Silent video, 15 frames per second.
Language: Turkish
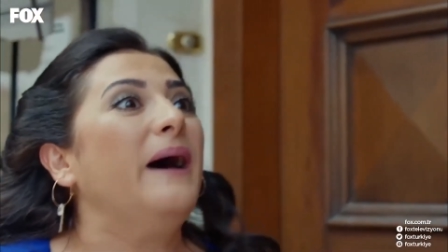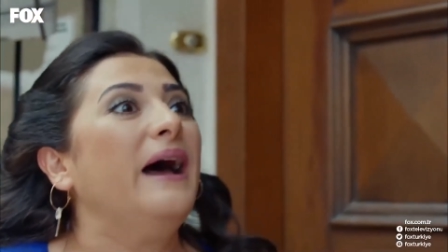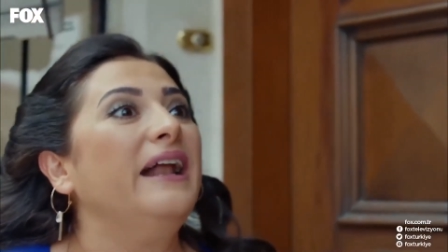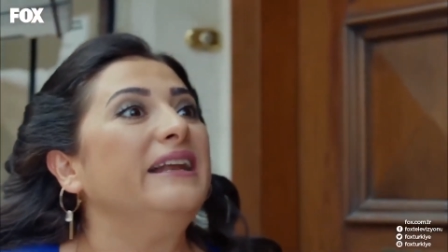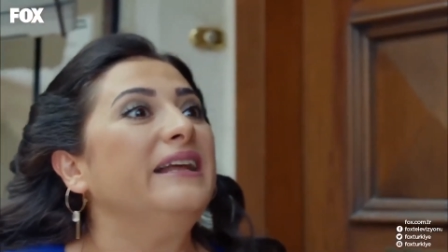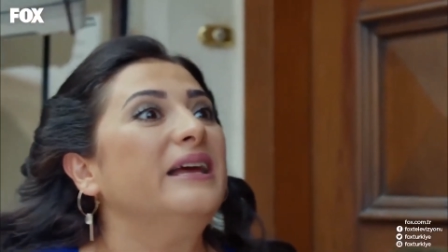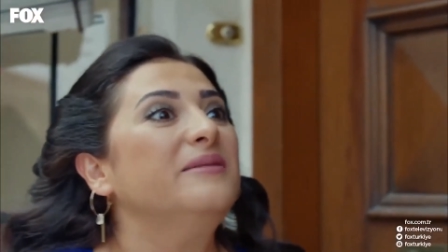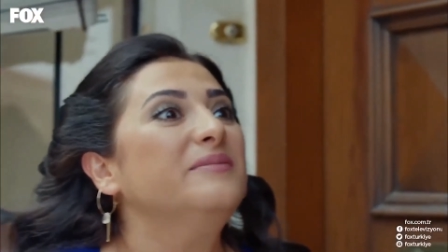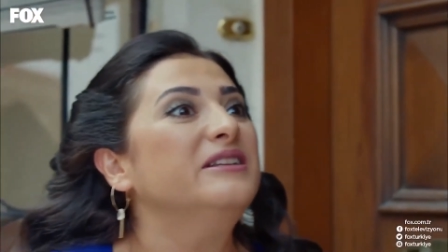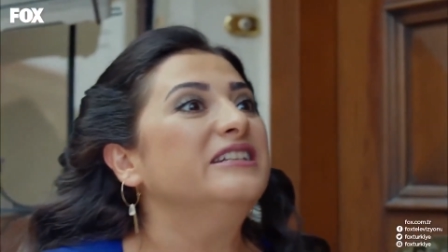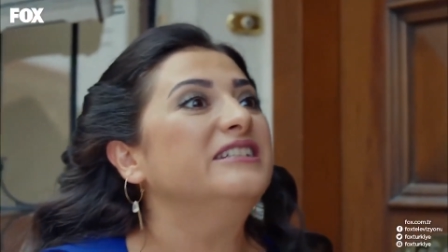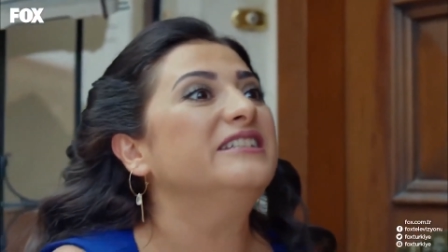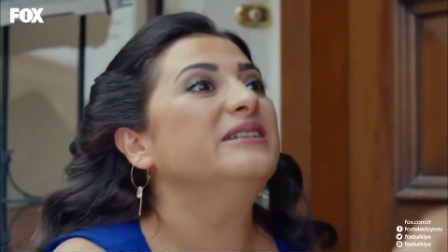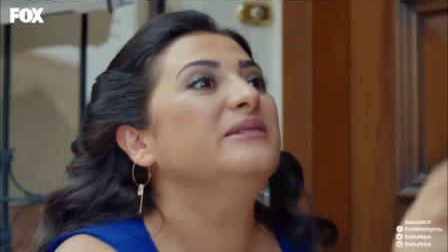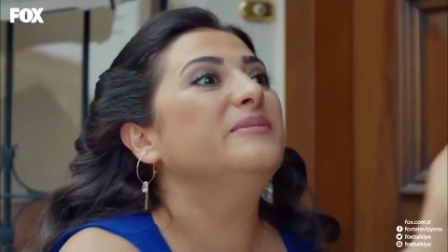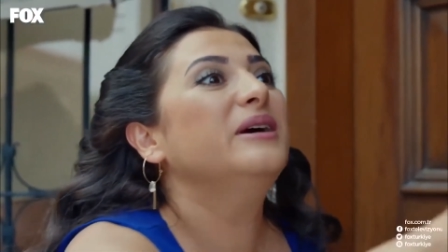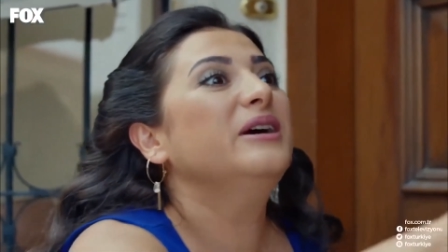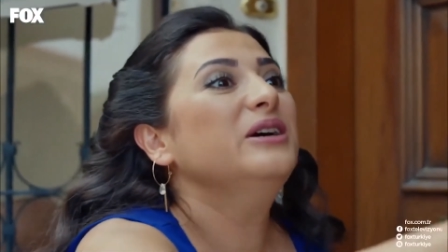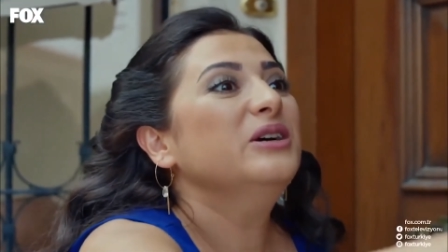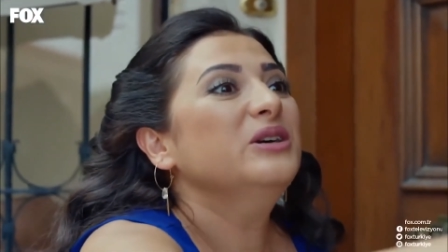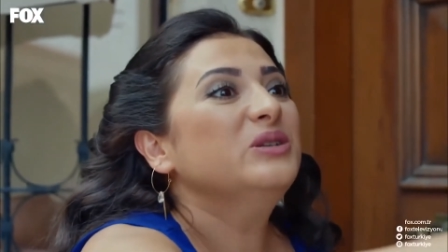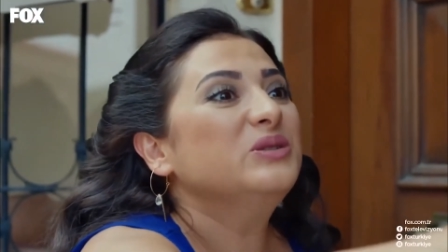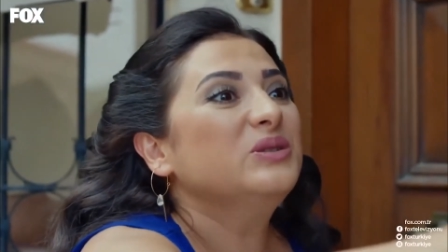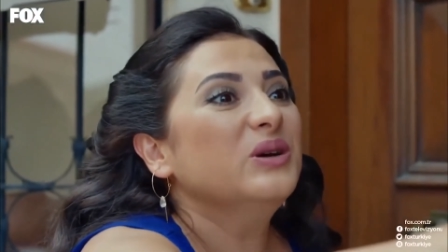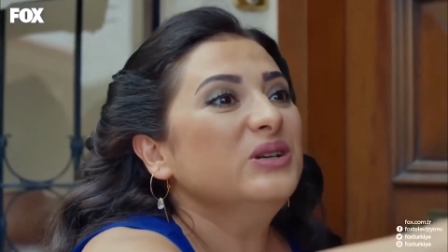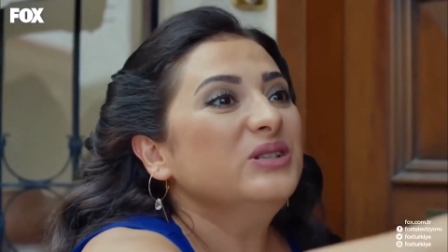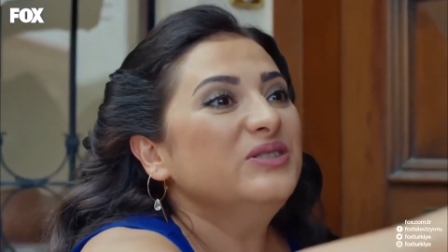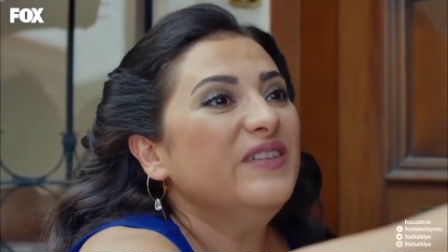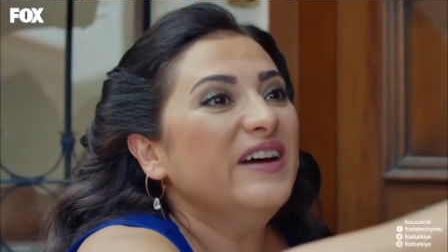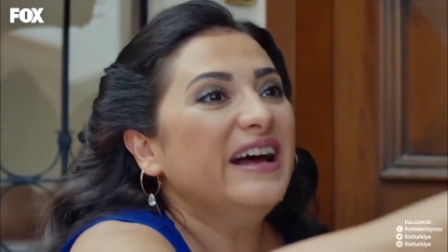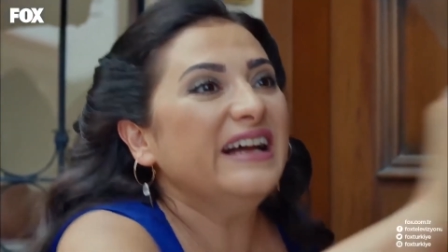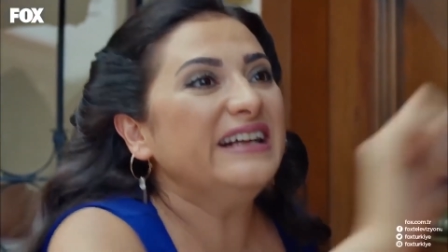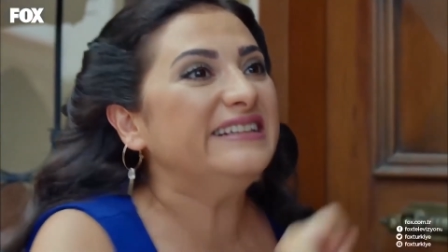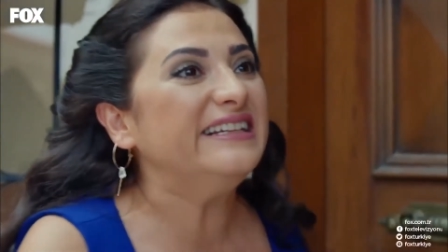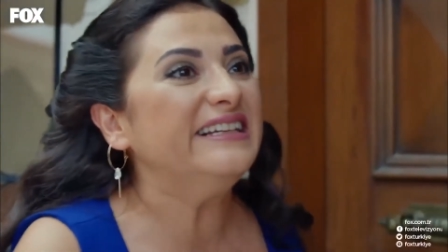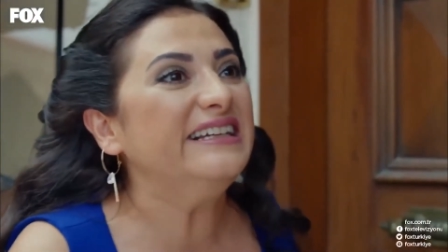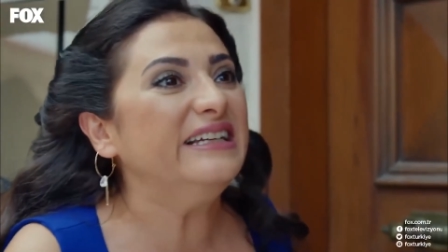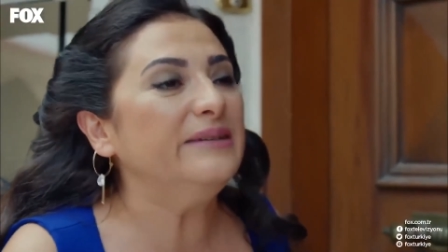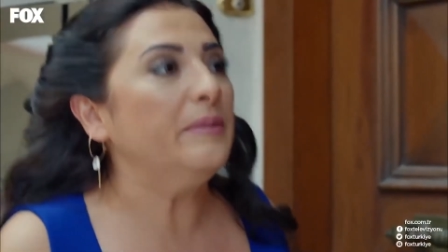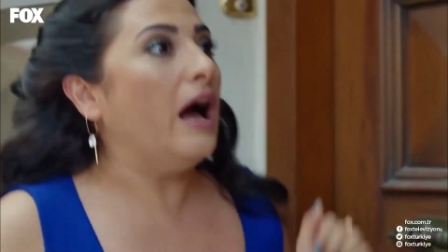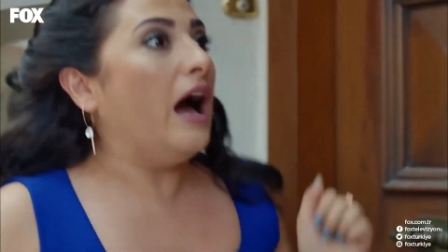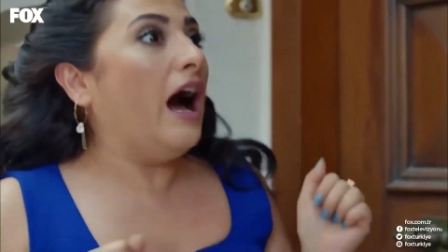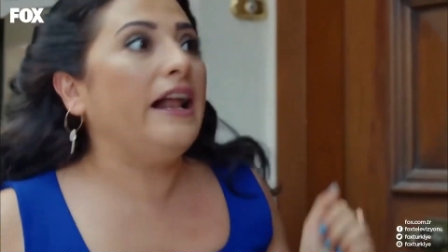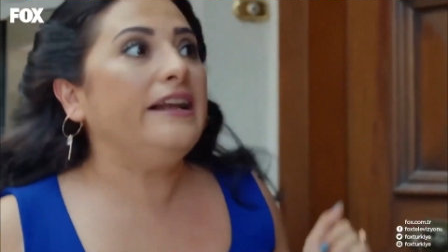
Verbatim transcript: ben Emirciğime söz verdim.